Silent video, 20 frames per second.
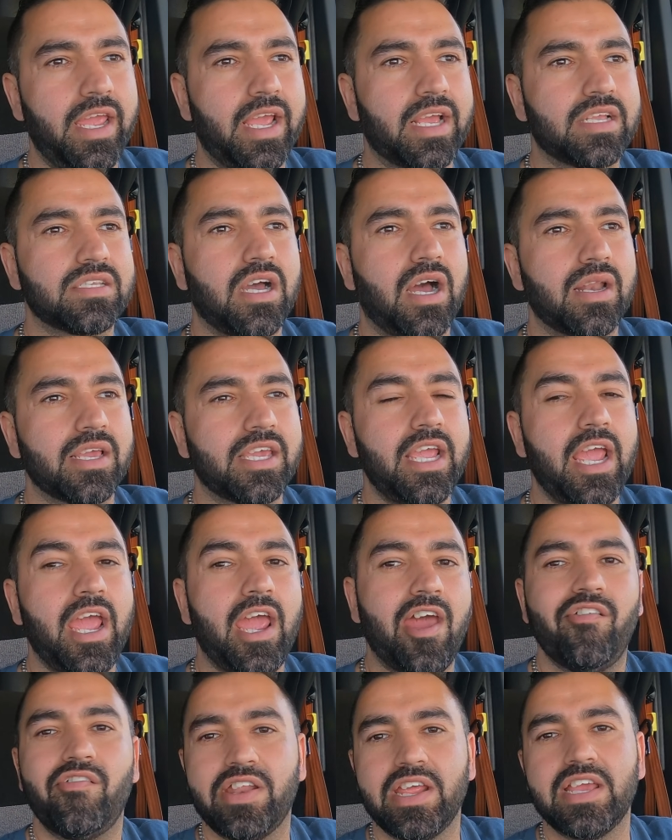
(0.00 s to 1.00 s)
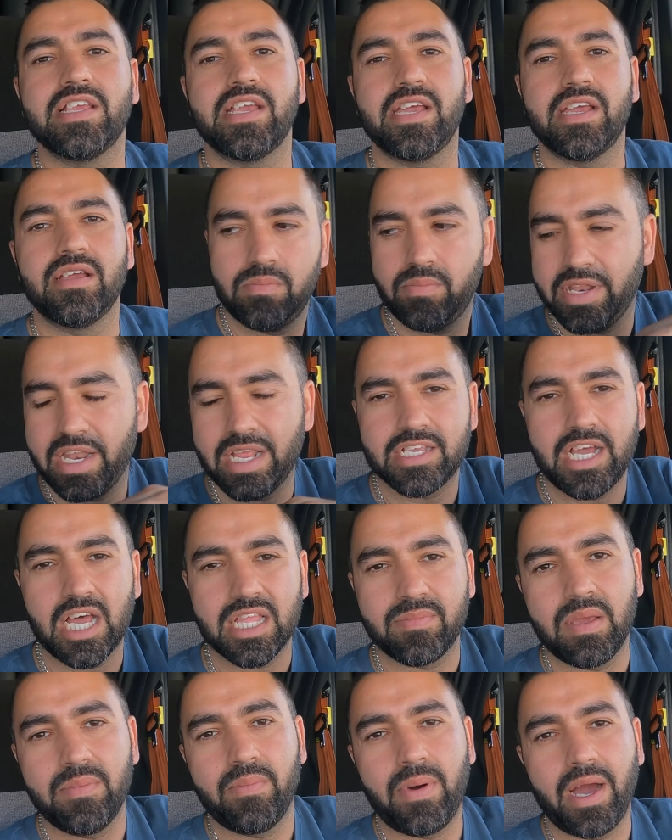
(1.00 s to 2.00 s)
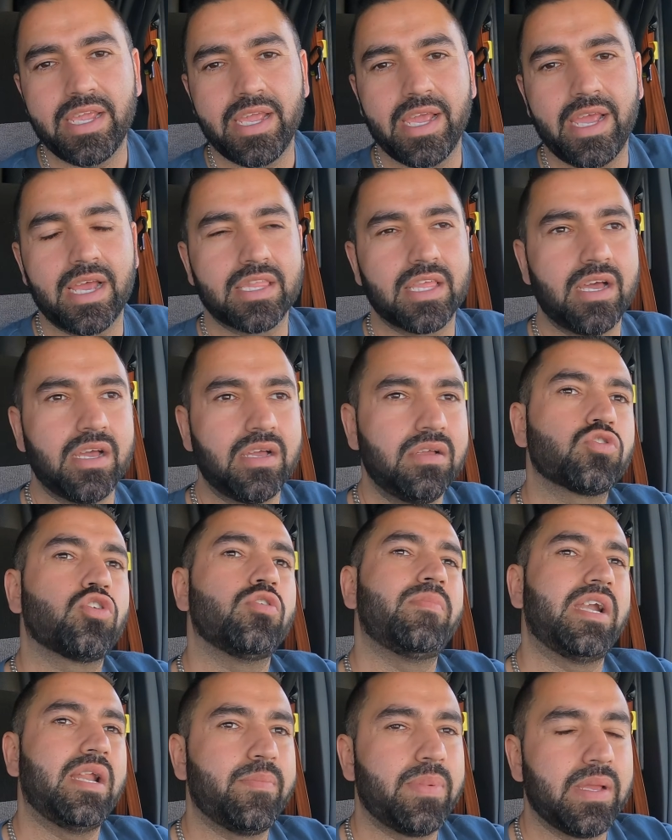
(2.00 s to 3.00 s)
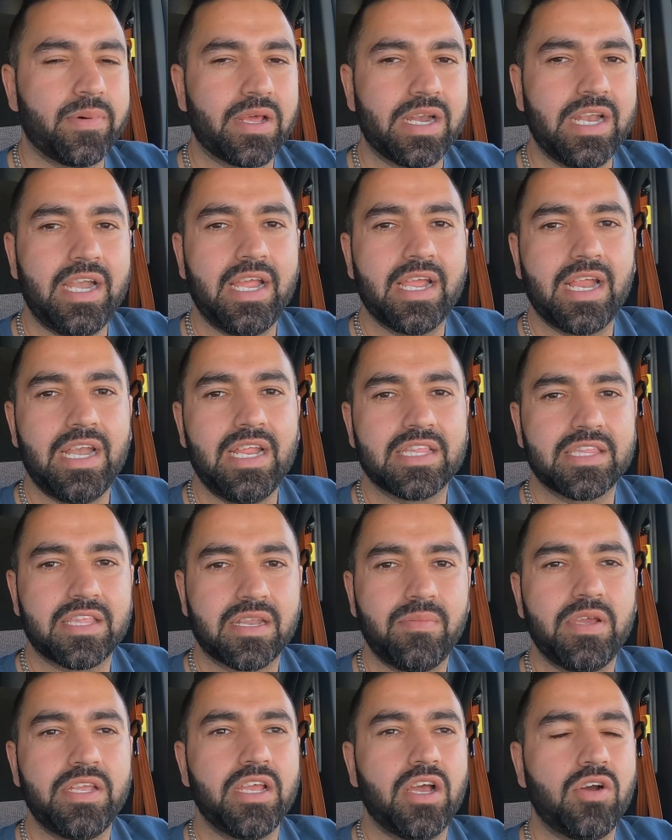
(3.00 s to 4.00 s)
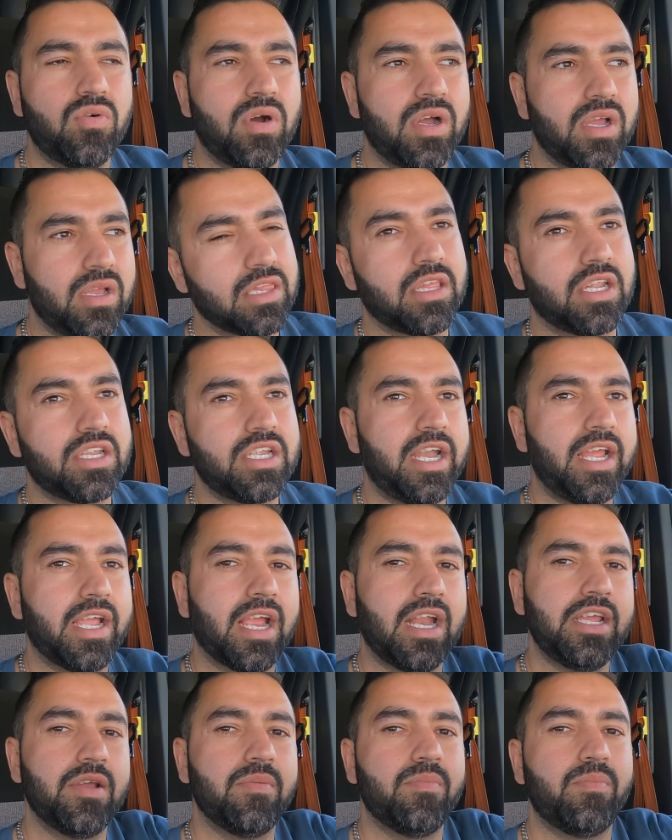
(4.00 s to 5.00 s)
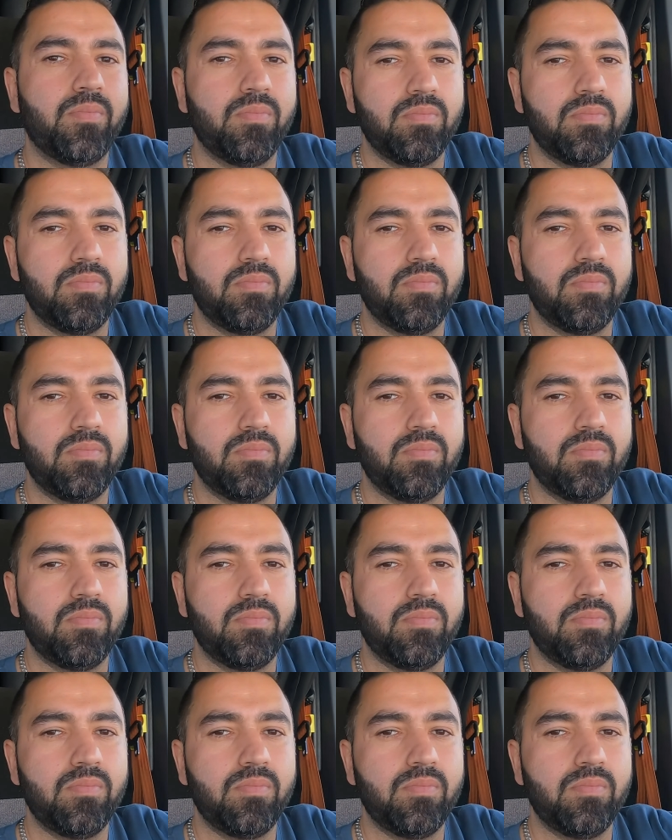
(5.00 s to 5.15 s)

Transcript: एक साल की एवरेज है मेरे साथ में भाई आया था उसको मैंने पेपर लेने के लिए अंदर भेजा हुआ है अंदर जाने के लिए